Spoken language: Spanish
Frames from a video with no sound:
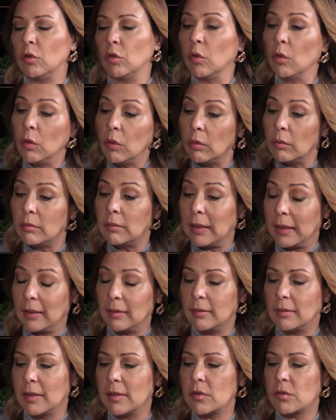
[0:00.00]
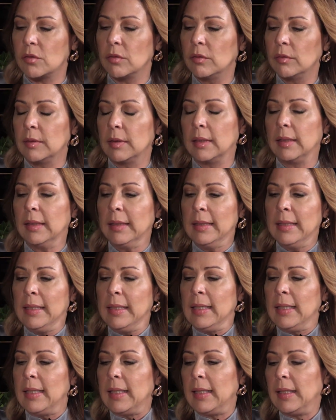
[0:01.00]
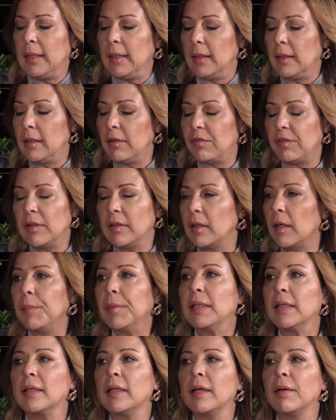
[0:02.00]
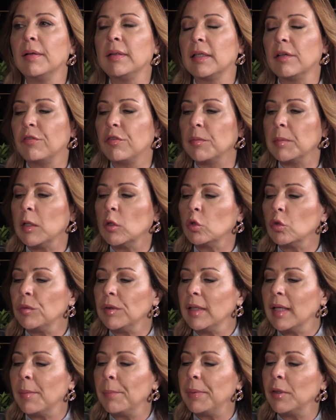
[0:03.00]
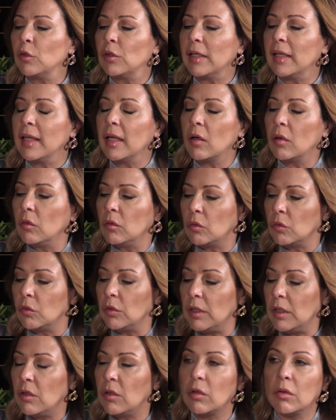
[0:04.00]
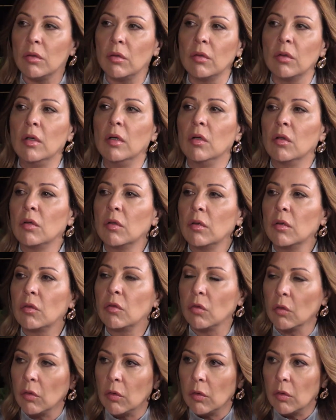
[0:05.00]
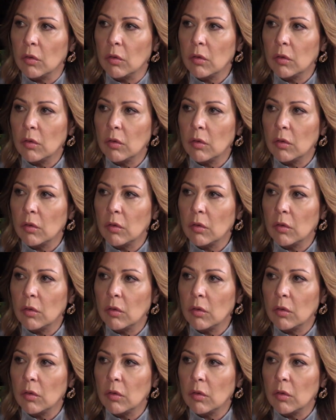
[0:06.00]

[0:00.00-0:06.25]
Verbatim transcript: y todo de cantazo, ¿verdad? Eh, definitivamente tiene que haber transformado tu vida, pero te quedas con tus niños solo.